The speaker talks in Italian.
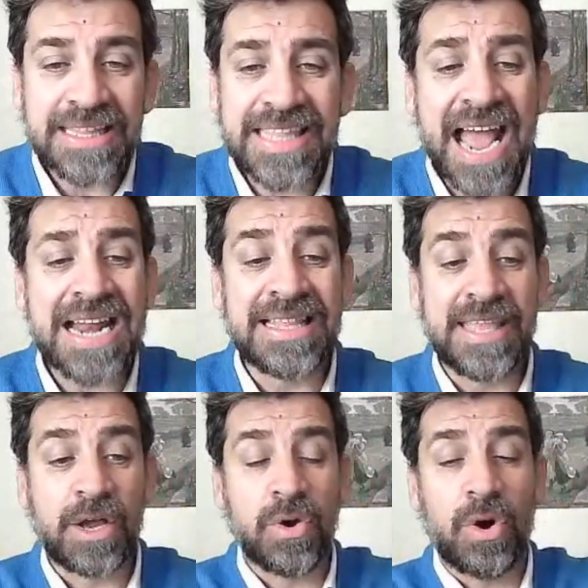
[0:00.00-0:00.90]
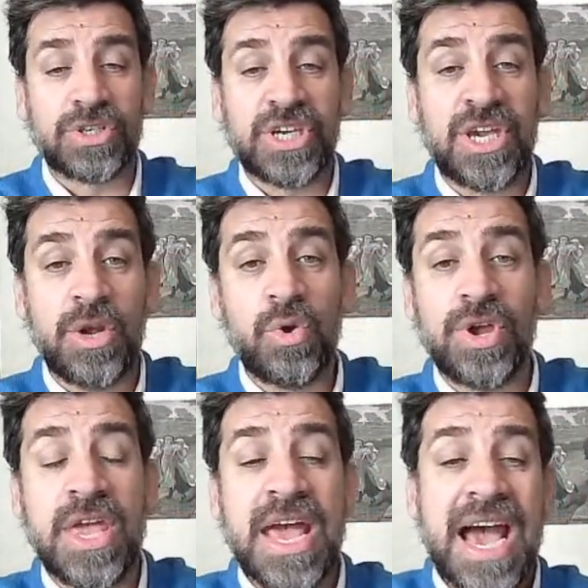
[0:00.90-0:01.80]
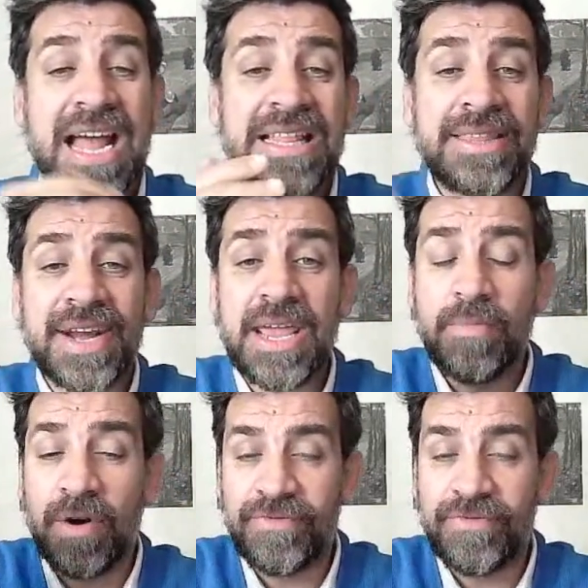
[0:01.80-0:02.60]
tante cose che noi andremo